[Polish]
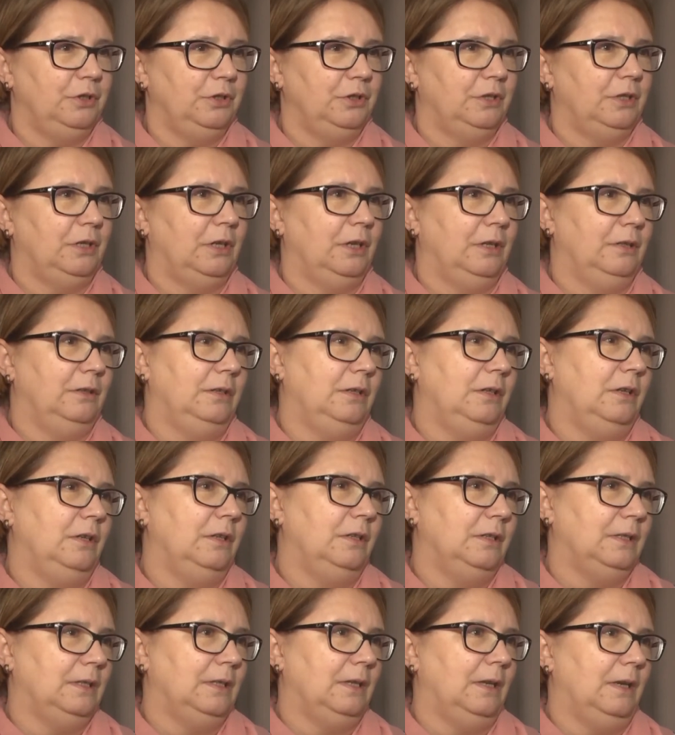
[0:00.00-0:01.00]
ściany,
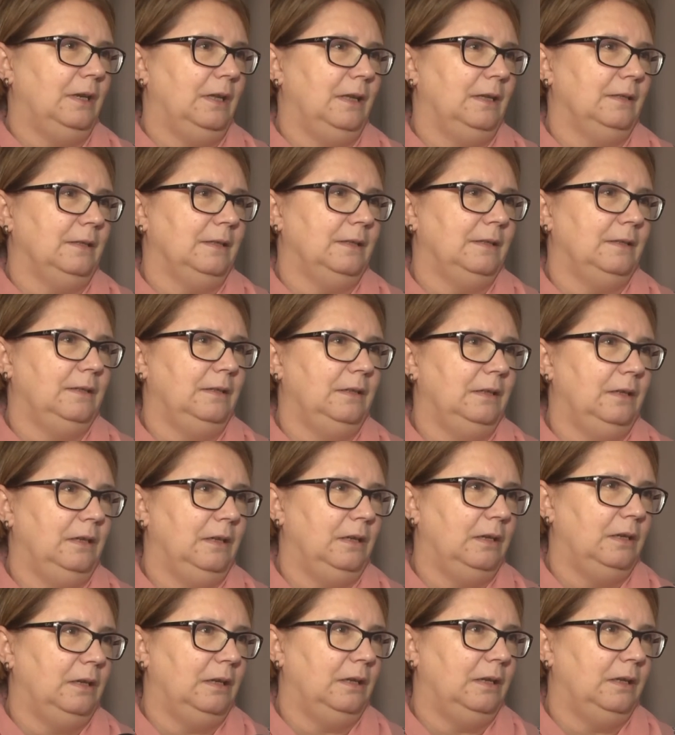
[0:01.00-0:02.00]

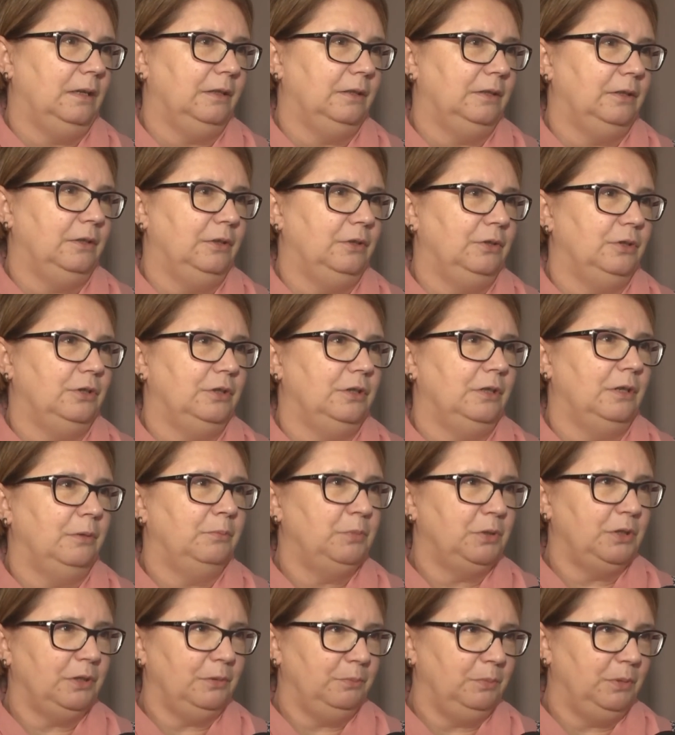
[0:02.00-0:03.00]
instalacje elektryczne,
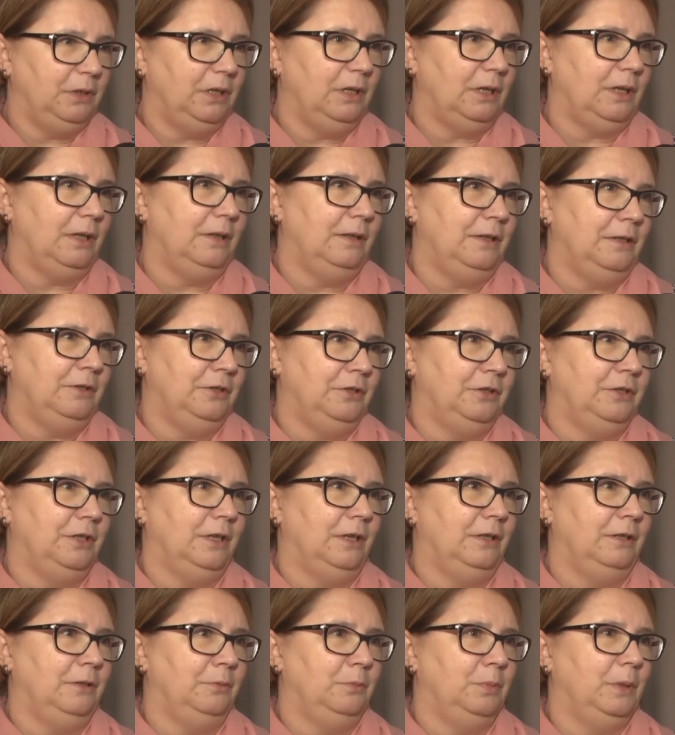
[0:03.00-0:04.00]
przebijane
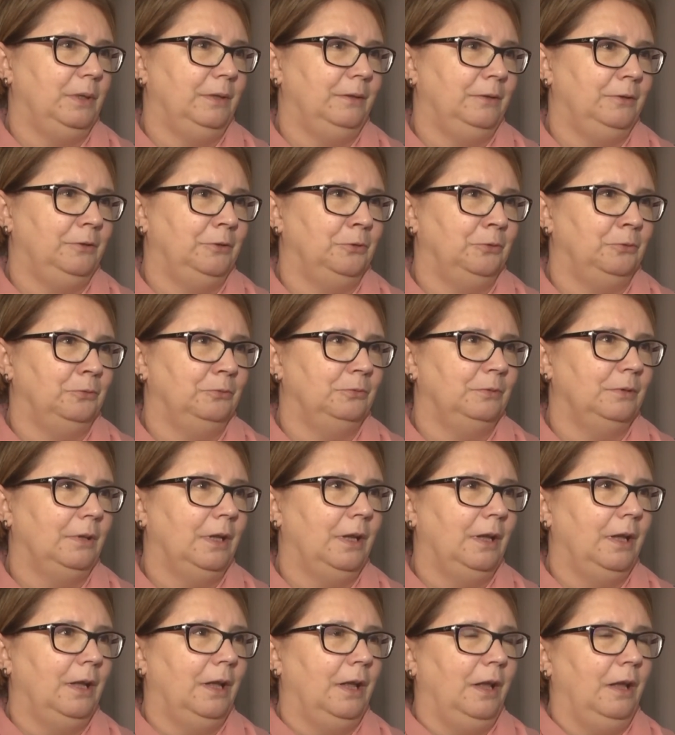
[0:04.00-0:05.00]
ściany będą,
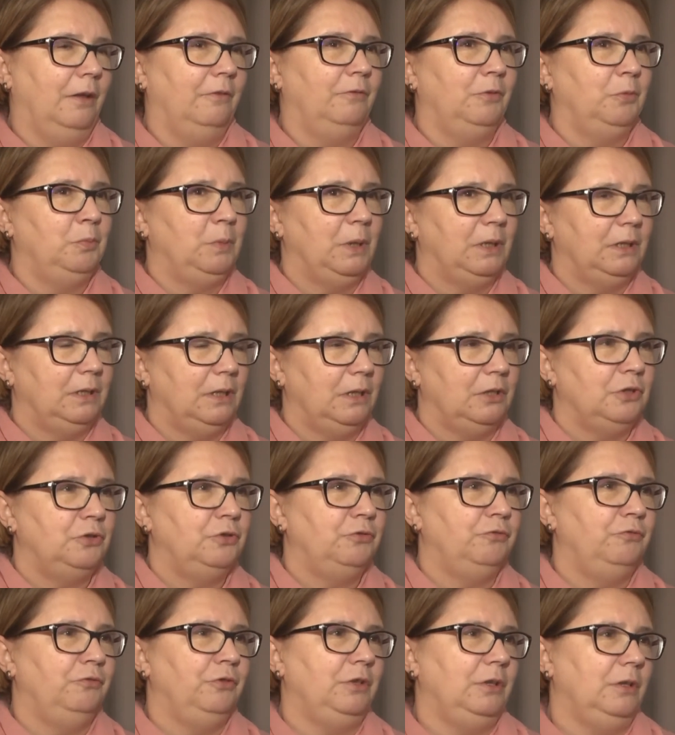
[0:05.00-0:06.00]
wymiana
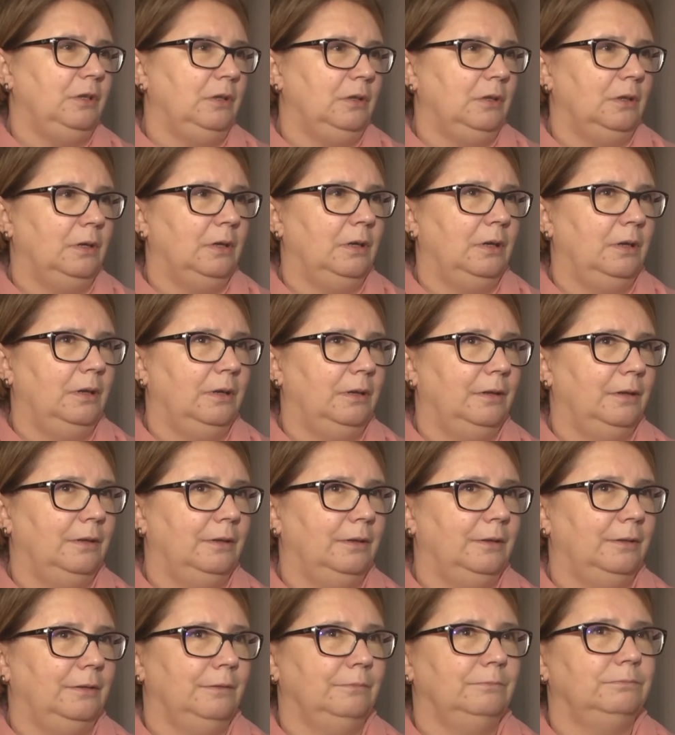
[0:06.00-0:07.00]
drzwi,
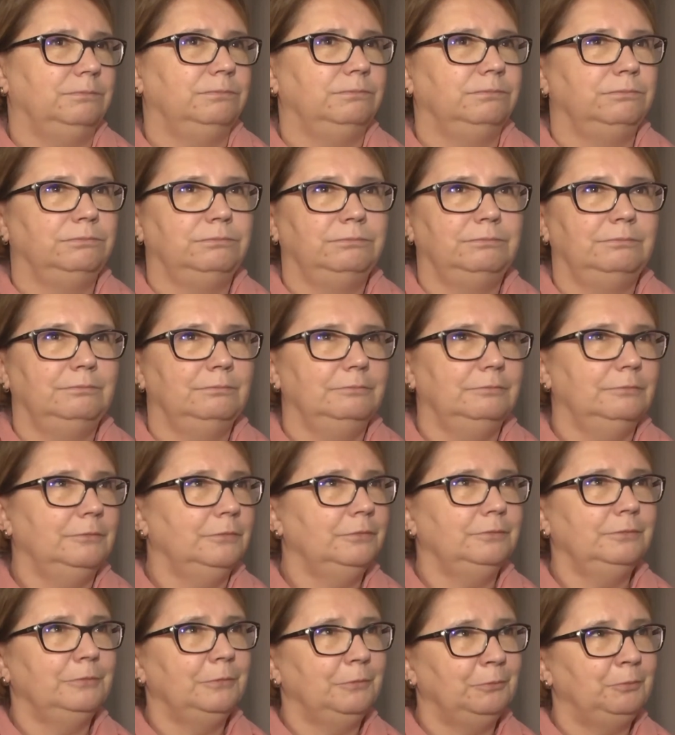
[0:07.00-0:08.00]
e,
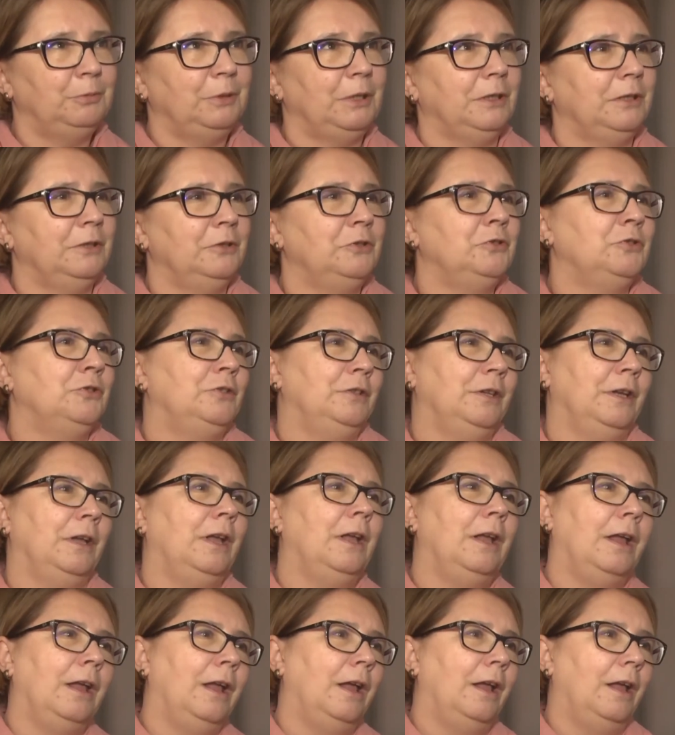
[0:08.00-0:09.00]
no praktycznie
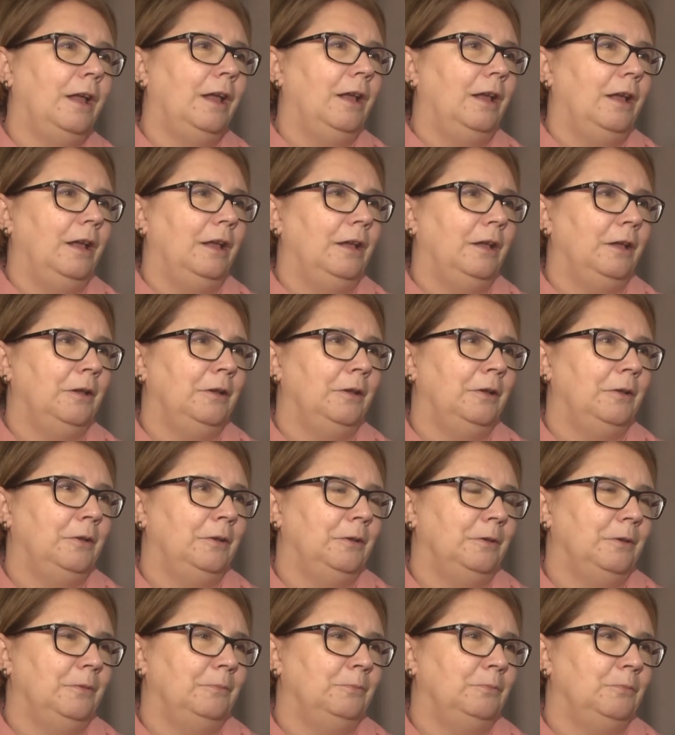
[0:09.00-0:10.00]

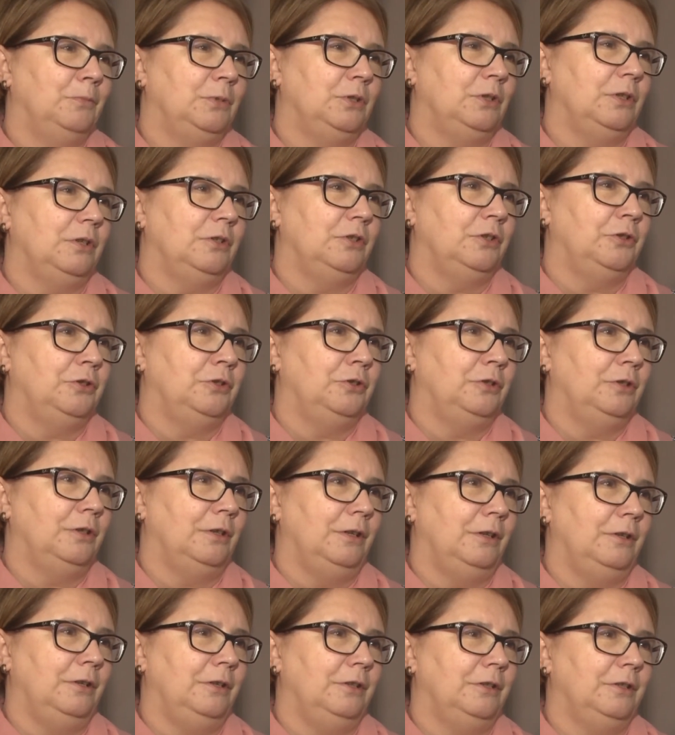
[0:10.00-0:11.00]
E, myślę, że
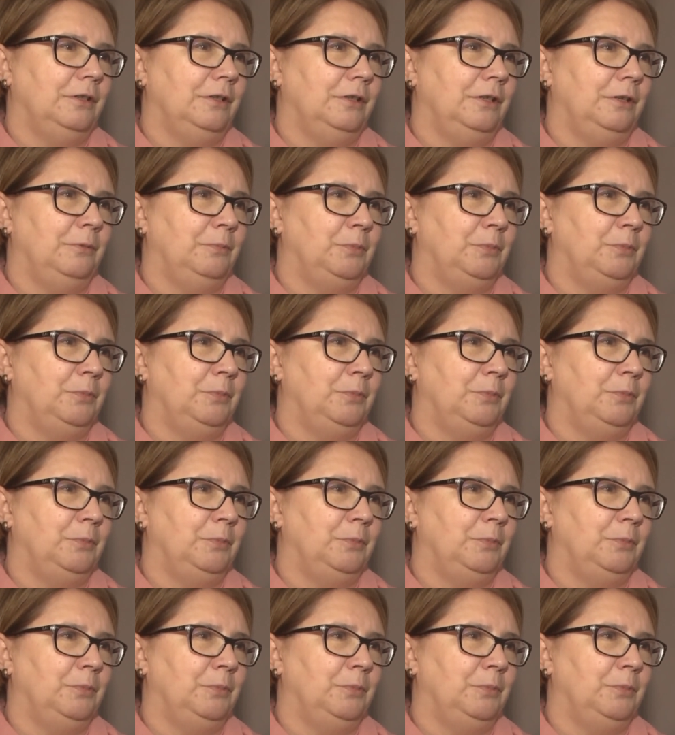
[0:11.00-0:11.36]
czytelnicy nie